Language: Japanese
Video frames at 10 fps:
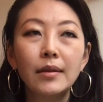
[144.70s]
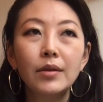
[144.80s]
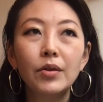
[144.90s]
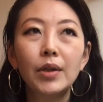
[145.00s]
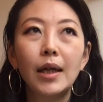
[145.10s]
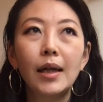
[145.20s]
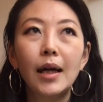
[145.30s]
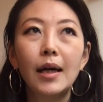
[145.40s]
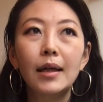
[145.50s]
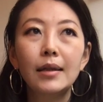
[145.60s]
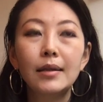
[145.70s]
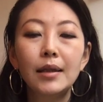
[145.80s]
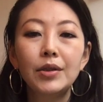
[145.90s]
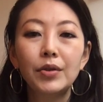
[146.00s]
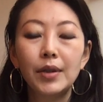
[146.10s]
そうだな、
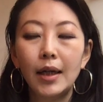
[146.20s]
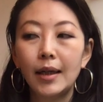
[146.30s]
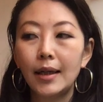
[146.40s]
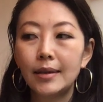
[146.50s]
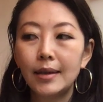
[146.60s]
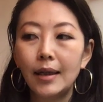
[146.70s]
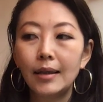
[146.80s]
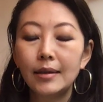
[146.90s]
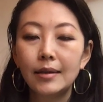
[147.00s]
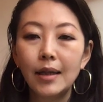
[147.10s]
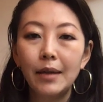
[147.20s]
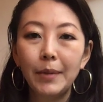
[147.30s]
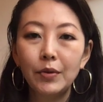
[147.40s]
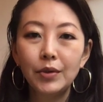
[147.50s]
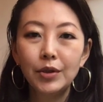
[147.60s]
セッションなんかしたりして、
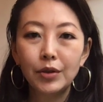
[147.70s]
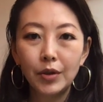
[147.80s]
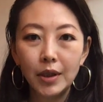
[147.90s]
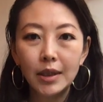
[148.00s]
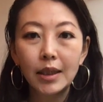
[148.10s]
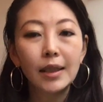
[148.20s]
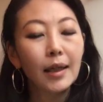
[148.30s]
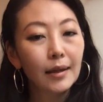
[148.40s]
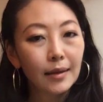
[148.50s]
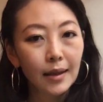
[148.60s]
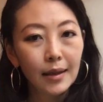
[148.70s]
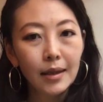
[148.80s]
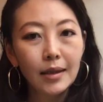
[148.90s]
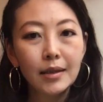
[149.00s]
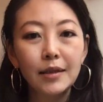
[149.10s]
宇宙の意識だった
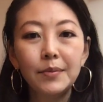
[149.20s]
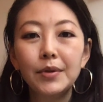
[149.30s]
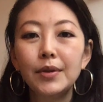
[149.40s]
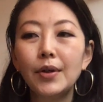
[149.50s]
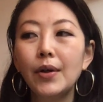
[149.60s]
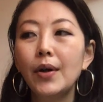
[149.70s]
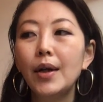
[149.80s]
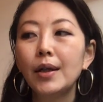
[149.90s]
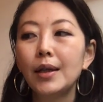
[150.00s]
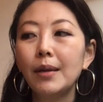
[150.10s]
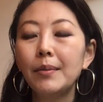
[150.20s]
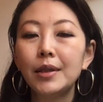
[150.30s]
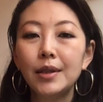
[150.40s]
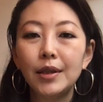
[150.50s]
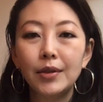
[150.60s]
り自分の
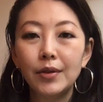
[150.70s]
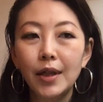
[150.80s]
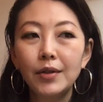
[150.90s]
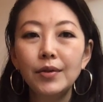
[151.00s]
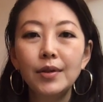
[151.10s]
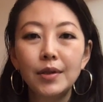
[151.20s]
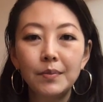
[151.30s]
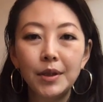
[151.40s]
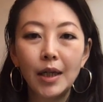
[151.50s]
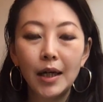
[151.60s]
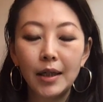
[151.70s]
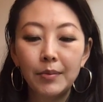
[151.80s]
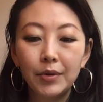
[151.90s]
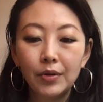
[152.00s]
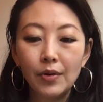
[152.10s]
魂のねルーツみたいな
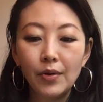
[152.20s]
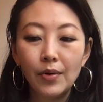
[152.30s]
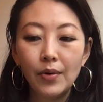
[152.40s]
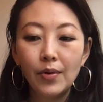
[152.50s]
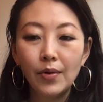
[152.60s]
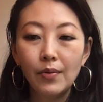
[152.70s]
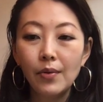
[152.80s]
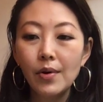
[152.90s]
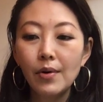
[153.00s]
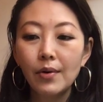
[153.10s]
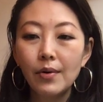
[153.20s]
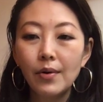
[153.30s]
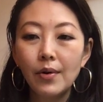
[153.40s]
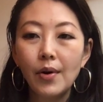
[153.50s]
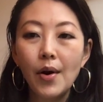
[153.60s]
ものを
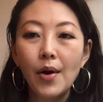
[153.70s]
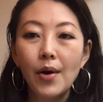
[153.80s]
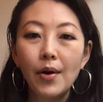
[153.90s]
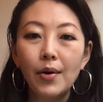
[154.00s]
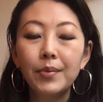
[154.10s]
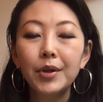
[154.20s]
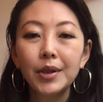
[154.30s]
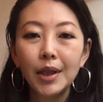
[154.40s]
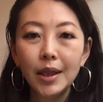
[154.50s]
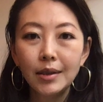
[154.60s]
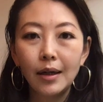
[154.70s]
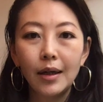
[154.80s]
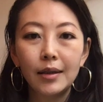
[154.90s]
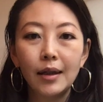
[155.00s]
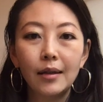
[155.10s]
こう思い出した
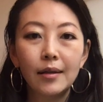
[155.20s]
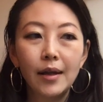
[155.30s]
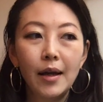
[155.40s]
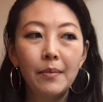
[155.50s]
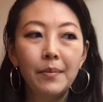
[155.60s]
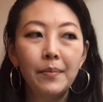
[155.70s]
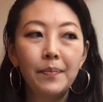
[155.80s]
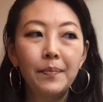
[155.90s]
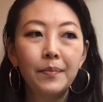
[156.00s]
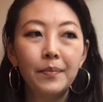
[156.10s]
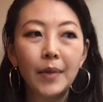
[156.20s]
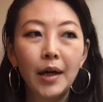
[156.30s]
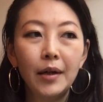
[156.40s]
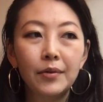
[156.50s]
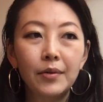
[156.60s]
方って
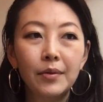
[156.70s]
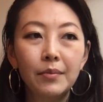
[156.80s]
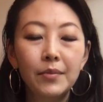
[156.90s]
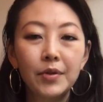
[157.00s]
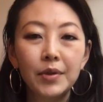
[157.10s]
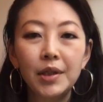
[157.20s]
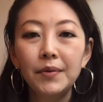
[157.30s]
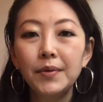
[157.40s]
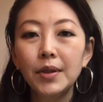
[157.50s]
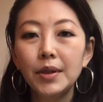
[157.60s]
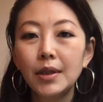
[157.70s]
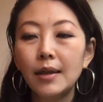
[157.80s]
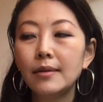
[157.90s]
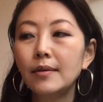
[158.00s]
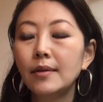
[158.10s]
もうシフトし
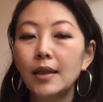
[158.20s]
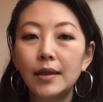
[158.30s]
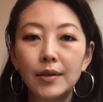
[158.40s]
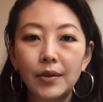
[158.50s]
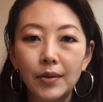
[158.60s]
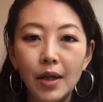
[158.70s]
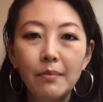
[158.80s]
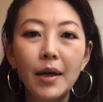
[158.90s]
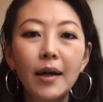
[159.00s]
ちゃうんですよね。